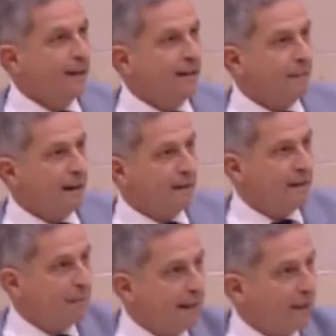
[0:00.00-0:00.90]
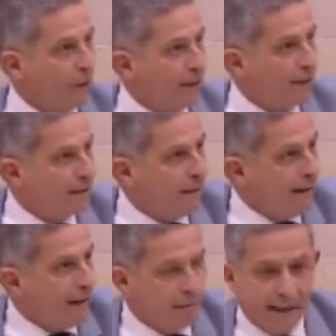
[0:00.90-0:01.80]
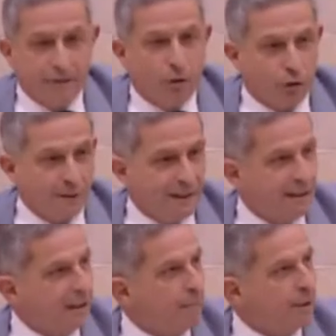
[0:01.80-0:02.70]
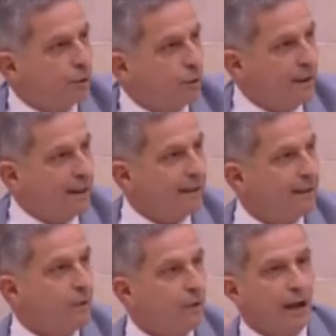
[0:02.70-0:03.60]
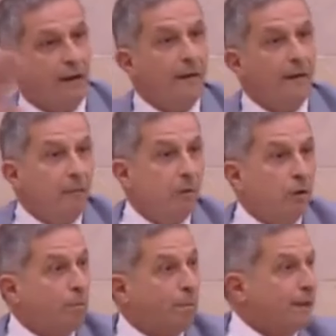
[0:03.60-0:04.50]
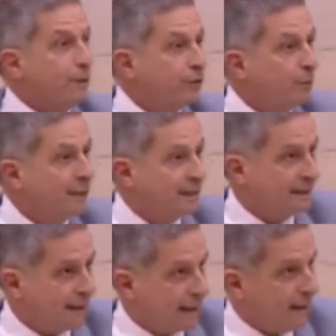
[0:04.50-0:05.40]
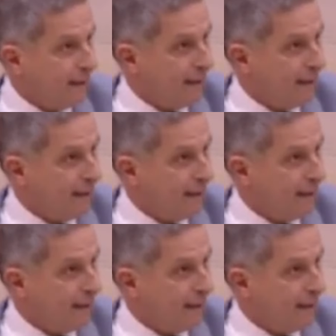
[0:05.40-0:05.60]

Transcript: de Madrid a Valladolid y van a todos los mítines del PSOE y hacen una, bueno, un pequeño acto ministerial.